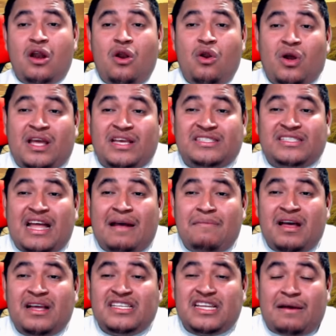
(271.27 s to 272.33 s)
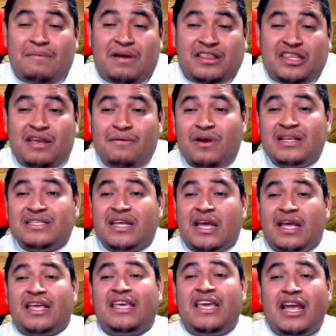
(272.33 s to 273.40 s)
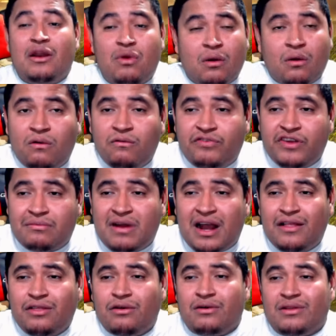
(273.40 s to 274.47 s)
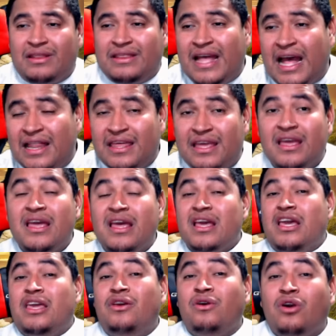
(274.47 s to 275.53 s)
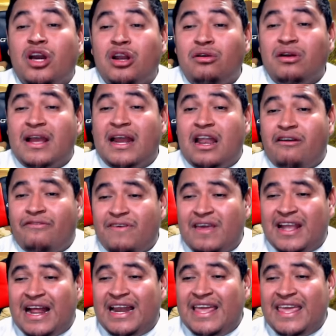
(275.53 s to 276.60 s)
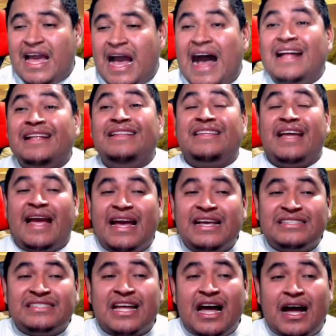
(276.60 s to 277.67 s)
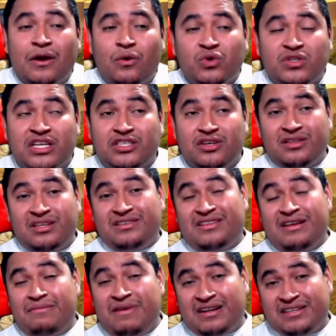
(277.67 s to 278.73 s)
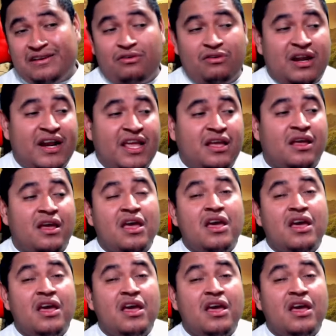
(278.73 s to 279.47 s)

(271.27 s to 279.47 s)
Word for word: Lo que está más llamativo es que ¿quién lo ha confirmado? Nadie. Y yo creo que la fiscalía, ante estas acusaciones de Marcelo Larín,